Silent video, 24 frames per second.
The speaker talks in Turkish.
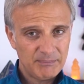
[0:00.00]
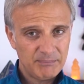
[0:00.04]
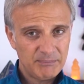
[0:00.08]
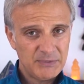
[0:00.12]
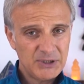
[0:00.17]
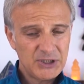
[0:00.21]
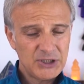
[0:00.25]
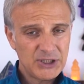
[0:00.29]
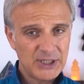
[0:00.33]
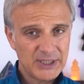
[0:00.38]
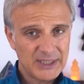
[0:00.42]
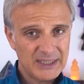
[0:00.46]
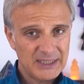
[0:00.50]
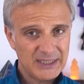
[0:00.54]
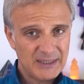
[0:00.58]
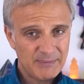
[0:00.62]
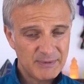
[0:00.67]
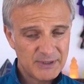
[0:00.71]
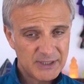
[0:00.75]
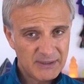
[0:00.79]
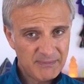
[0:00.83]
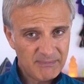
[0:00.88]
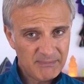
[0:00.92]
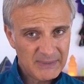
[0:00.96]
bir şekilde
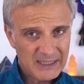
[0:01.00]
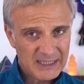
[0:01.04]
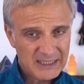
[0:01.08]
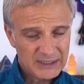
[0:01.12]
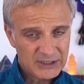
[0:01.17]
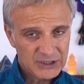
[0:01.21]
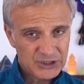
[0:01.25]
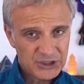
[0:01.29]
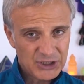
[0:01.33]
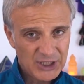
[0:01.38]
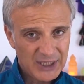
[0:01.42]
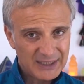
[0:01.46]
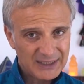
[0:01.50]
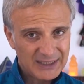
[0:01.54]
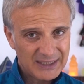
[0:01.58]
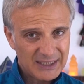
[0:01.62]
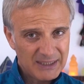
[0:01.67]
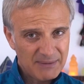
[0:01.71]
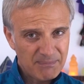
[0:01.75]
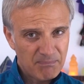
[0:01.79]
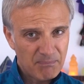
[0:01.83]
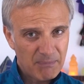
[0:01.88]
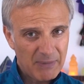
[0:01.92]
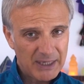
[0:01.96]
bizim
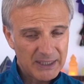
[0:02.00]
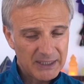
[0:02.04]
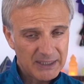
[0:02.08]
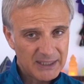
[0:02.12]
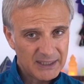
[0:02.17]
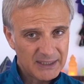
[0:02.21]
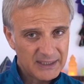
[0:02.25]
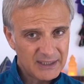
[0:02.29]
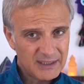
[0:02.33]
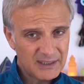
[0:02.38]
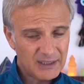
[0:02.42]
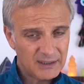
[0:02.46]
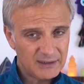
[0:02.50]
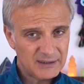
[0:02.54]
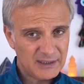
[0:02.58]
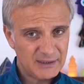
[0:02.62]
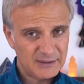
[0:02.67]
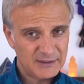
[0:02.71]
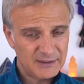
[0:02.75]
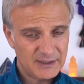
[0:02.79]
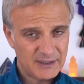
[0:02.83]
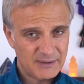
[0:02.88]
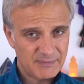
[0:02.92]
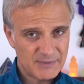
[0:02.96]
dışarıdaki manyetik
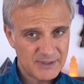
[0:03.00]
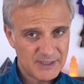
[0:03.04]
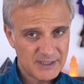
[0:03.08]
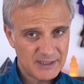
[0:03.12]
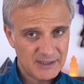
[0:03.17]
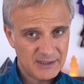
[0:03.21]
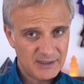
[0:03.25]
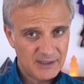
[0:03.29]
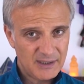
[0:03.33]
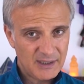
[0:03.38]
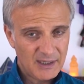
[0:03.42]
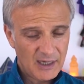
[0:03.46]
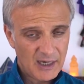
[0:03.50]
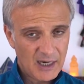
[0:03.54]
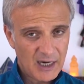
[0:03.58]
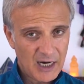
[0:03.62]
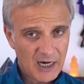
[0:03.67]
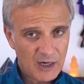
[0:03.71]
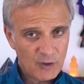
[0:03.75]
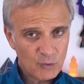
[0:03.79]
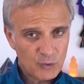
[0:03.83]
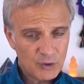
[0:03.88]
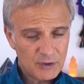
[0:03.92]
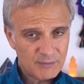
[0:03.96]
alanlarımızı,
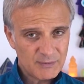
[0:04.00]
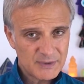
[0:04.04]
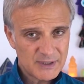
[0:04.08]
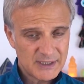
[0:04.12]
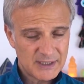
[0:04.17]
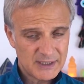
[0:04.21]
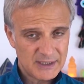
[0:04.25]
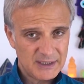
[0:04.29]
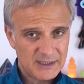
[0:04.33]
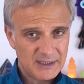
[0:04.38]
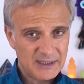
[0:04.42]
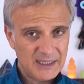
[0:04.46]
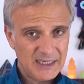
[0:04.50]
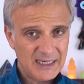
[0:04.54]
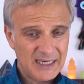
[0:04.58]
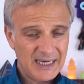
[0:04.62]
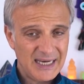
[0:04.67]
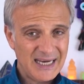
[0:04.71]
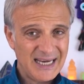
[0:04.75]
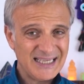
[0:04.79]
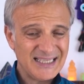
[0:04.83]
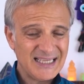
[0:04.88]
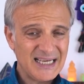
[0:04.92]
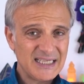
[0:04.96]
auramızı
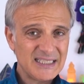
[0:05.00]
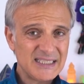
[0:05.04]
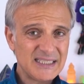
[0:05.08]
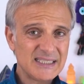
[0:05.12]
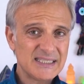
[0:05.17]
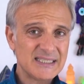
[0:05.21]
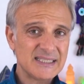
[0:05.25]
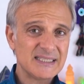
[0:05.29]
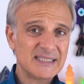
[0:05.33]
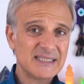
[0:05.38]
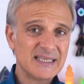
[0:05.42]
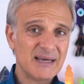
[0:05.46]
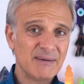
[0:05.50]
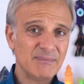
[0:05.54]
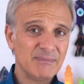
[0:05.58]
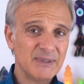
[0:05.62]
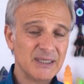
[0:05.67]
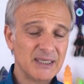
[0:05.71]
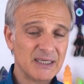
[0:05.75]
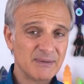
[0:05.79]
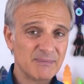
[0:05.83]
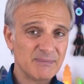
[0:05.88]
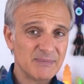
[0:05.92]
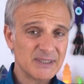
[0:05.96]
enerji
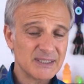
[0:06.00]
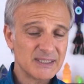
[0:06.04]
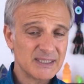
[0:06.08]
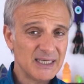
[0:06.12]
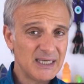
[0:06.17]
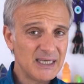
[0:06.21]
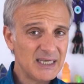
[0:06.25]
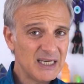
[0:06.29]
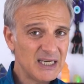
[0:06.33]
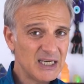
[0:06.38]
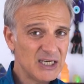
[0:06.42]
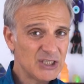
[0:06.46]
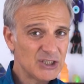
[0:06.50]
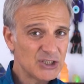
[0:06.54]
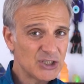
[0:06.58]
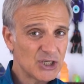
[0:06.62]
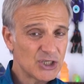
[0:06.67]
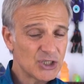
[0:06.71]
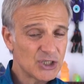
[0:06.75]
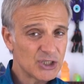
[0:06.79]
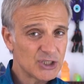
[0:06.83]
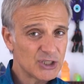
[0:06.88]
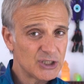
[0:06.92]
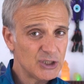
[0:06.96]
sistemlerimizde
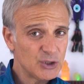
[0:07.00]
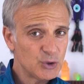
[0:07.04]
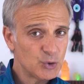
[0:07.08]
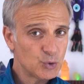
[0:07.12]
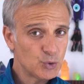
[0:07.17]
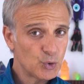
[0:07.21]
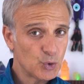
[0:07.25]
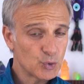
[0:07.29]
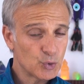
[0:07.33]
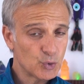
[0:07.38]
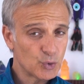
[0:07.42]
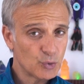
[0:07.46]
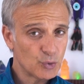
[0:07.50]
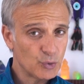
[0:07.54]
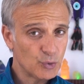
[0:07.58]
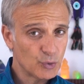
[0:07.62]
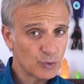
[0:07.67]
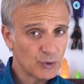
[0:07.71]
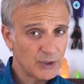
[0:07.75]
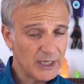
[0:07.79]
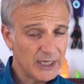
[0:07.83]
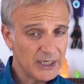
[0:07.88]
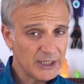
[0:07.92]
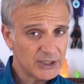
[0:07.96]
çeşitli
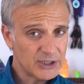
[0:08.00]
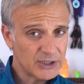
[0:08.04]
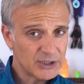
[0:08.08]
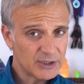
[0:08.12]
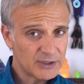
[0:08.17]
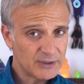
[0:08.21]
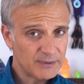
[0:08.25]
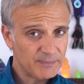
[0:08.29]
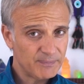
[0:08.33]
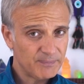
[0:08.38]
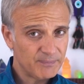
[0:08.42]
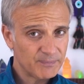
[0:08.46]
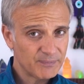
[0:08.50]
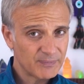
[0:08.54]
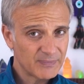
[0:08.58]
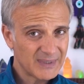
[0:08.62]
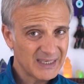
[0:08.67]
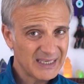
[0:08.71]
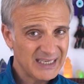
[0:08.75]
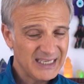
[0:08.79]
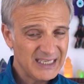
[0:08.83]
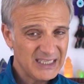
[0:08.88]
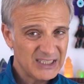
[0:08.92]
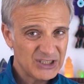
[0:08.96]
çöküklükler,
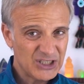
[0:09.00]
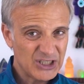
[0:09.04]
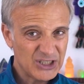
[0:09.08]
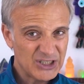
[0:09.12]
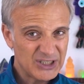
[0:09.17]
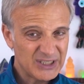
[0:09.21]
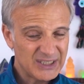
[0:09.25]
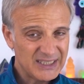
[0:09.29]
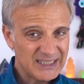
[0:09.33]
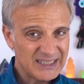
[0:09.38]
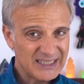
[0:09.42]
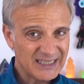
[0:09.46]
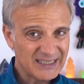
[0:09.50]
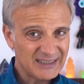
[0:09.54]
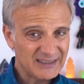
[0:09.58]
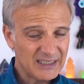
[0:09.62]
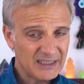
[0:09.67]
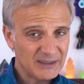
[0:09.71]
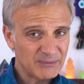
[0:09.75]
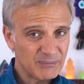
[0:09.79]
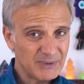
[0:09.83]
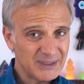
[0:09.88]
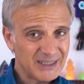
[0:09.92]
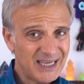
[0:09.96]
çeşitli
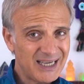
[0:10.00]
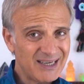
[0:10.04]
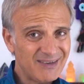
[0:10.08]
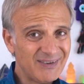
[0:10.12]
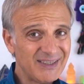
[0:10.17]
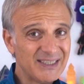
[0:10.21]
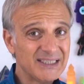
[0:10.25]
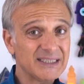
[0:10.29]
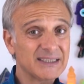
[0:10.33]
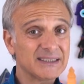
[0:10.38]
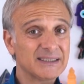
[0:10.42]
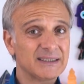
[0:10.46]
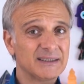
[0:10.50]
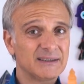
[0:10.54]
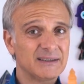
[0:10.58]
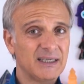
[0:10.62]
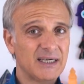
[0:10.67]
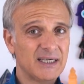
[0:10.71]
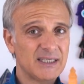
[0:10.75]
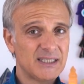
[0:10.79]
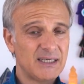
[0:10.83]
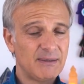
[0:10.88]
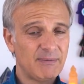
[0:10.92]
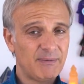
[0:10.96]
yaralanmalar ve
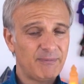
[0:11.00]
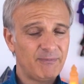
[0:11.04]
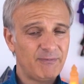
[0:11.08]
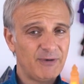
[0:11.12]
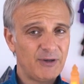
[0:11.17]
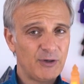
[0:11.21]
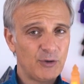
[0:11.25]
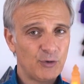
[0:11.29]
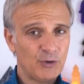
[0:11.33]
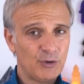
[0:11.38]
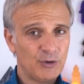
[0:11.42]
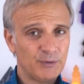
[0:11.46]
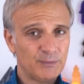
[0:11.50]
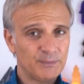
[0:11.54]
yırtıklara sebep veriyor.